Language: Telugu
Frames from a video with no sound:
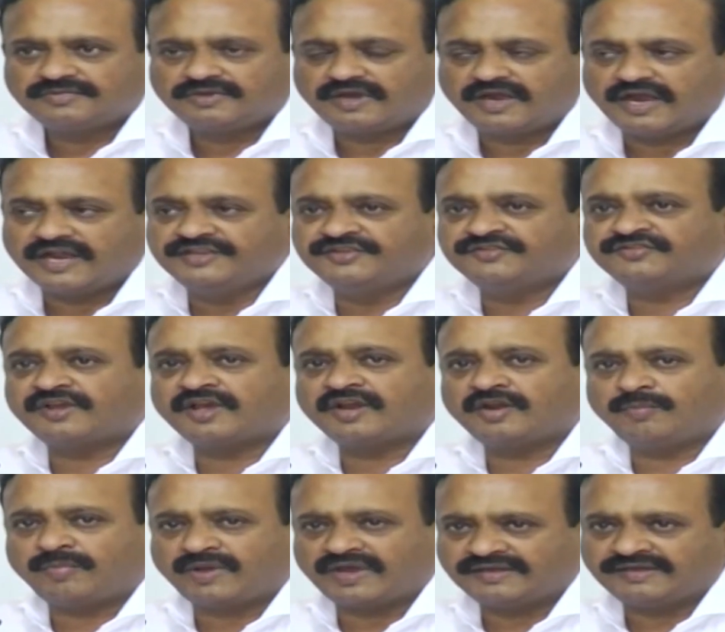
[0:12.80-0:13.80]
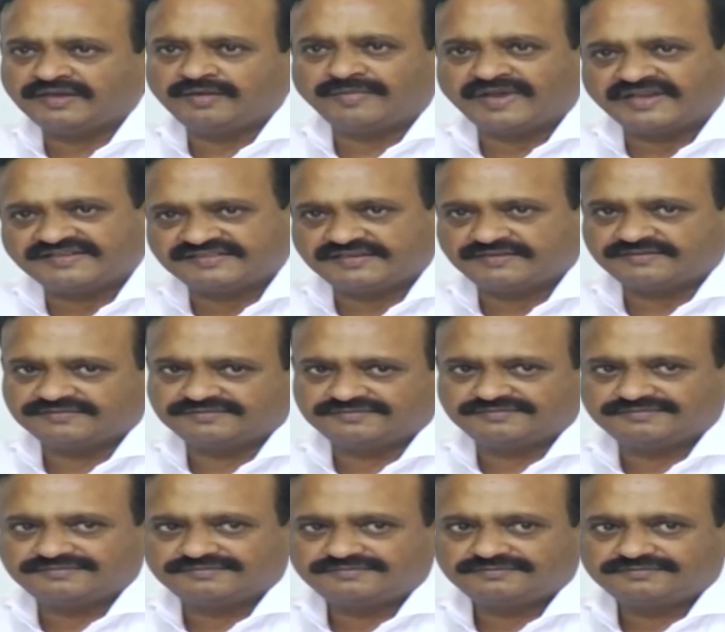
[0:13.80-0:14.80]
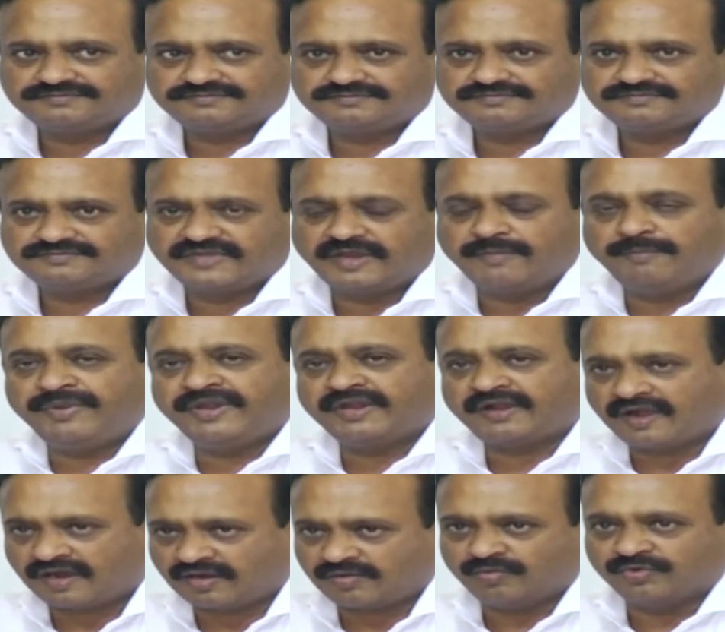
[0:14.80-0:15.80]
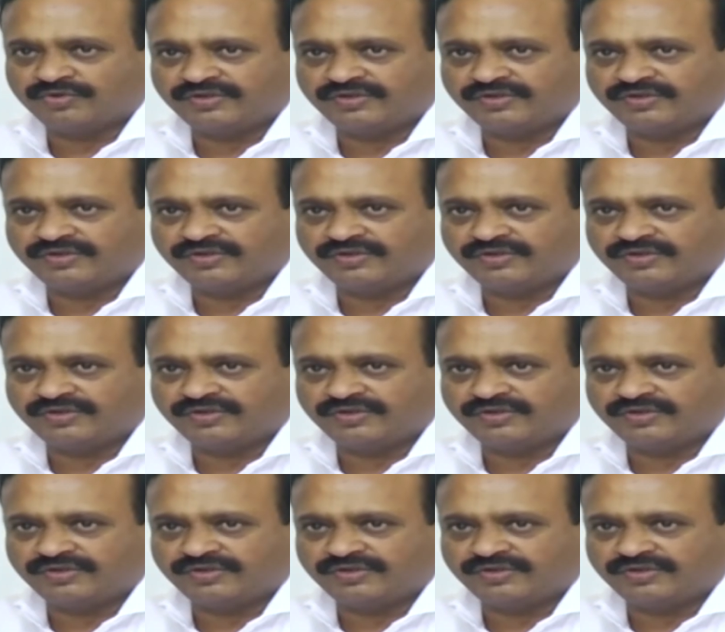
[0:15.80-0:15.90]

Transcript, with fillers: ఐదు సార్లు పార్టీలు మార్చాడు ఎంపీ కాకముందే